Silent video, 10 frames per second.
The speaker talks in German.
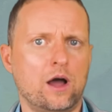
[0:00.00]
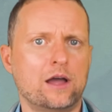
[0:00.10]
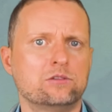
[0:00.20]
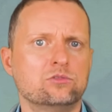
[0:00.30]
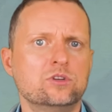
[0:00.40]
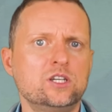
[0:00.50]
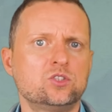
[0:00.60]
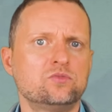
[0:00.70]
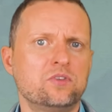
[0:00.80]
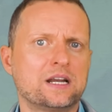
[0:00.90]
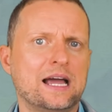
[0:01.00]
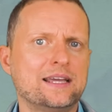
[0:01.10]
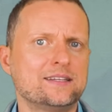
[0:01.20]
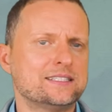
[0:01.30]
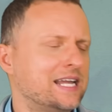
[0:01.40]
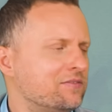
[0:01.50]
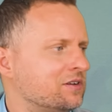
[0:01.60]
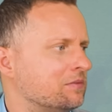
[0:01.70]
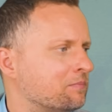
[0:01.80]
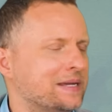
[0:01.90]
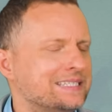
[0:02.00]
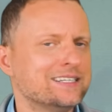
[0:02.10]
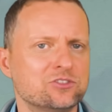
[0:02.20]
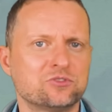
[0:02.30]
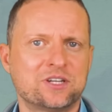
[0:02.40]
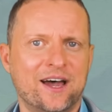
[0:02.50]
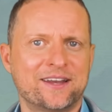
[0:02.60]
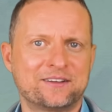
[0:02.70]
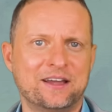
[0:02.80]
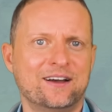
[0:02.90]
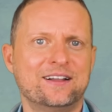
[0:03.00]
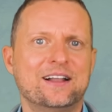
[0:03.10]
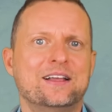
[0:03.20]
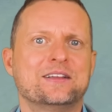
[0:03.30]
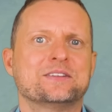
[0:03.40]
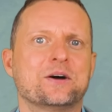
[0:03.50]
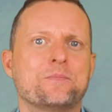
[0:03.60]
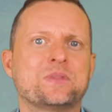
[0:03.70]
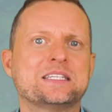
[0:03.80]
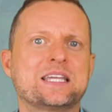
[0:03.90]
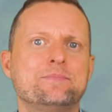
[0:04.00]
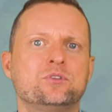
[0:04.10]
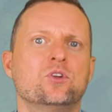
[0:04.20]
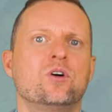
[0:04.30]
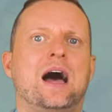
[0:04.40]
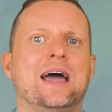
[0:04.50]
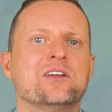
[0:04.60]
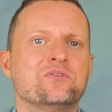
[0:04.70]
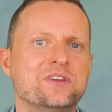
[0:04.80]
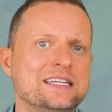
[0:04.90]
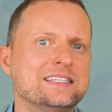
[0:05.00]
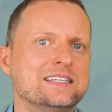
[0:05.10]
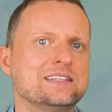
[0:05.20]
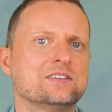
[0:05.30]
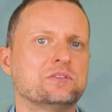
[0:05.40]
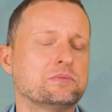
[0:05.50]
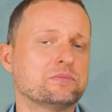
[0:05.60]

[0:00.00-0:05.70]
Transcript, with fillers: ein nicht zu vergleichendes Level besser zu sein. Ja? So, es gibt noch eine wesentliche